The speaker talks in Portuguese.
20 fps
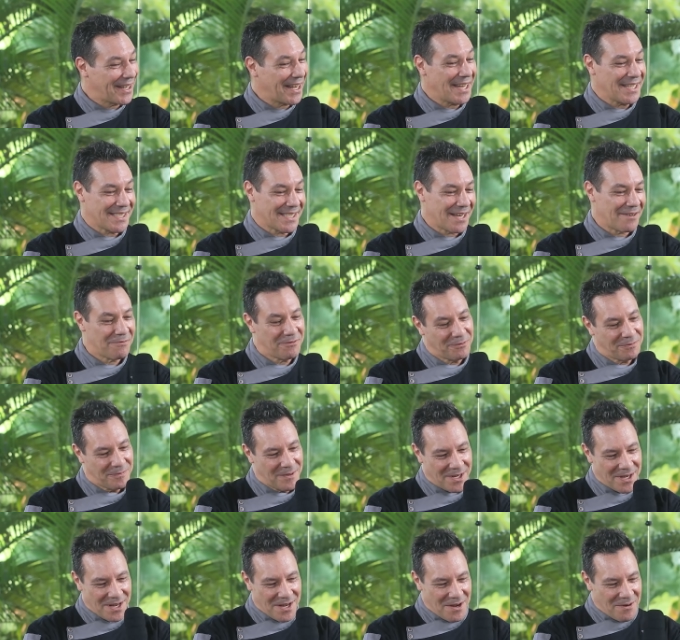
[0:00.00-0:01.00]
essa
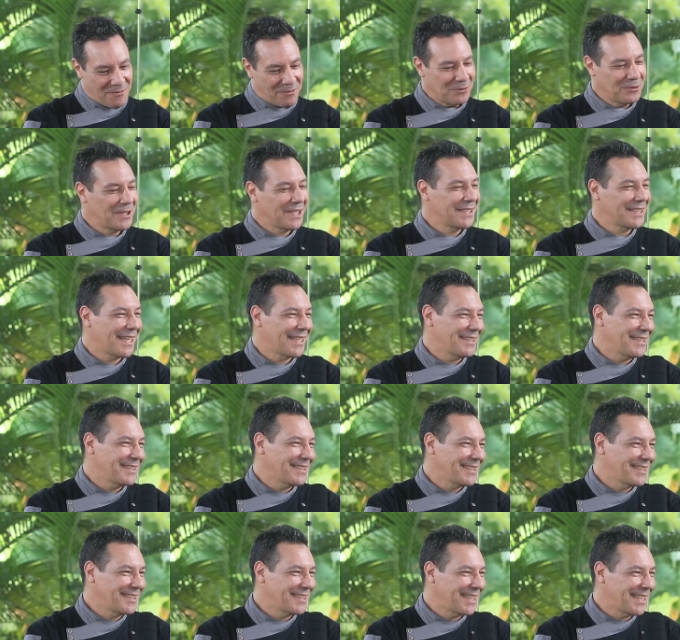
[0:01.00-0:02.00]
fruta tão
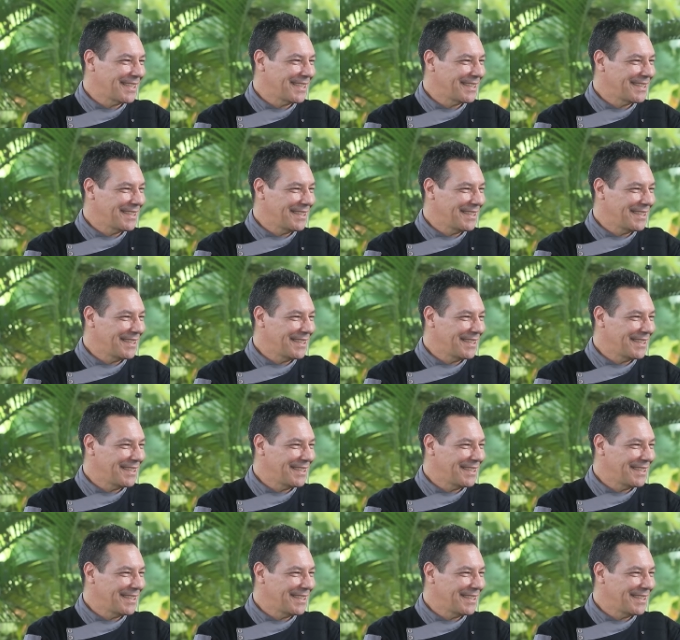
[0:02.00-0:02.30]
desejada,